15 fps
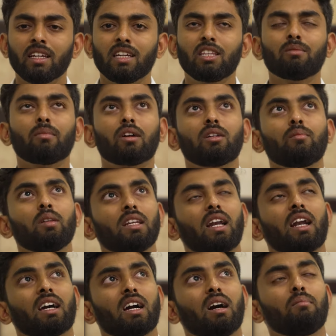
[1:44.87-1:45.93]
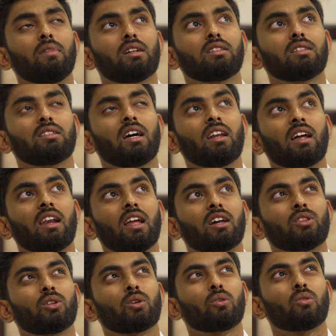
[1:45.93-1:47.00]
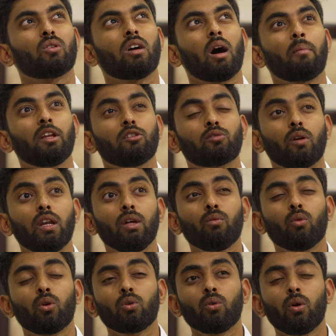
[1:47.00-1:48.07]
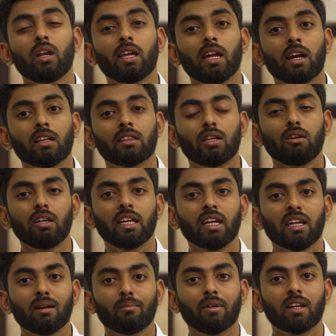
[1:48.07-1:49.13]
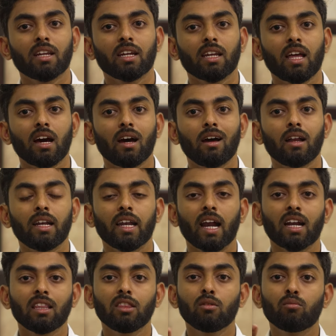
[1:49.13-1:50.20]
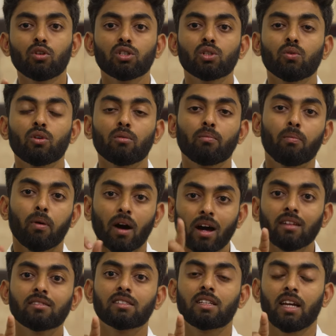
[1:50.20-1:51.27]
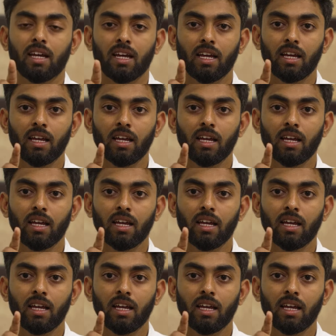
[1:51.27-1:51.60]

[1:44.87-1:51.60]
இது மட்டும் நடக்காமல் இருந்திருந்தால் நல்லா இருந்திருக்கும் அப்படின்னு சொல்லி ஒரு ஒரு இடத்துலையும் நீங்கள் என்ன பண்ணுறீங்கன்னா நடந்து முடிஞ்ச ஒரு பாஸ்ட்டை